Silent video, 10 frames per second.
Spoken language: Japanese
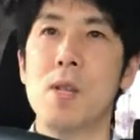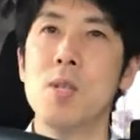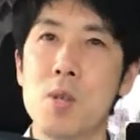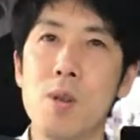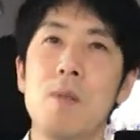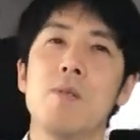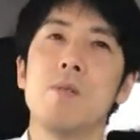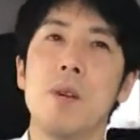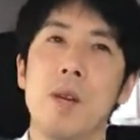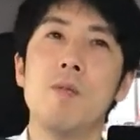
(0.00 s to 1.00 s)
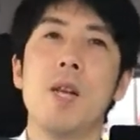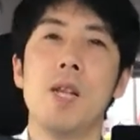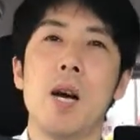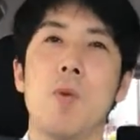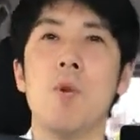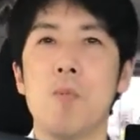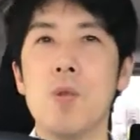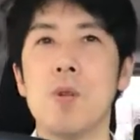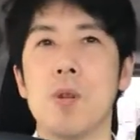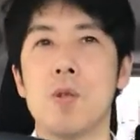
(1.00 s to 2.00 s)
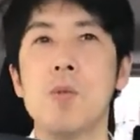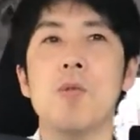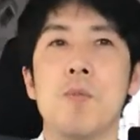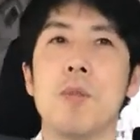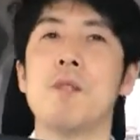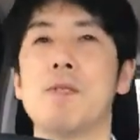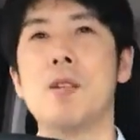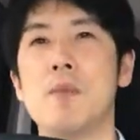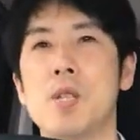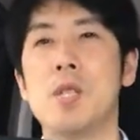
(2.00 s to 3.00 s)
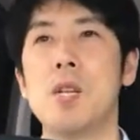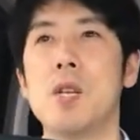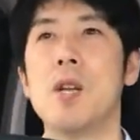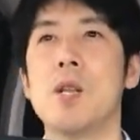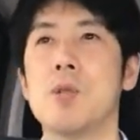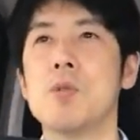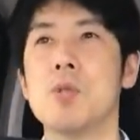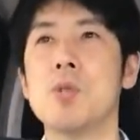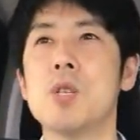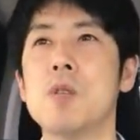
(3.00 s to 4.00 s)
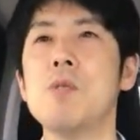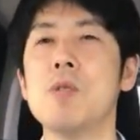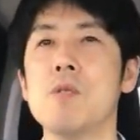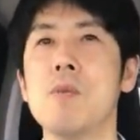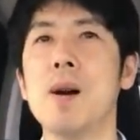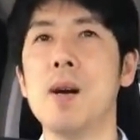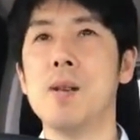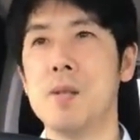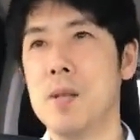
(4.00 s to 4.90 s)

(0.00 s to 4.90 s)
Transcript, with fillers: でそれを、えー、受けた方もどんどん重たくなりますしその執着っていうのは、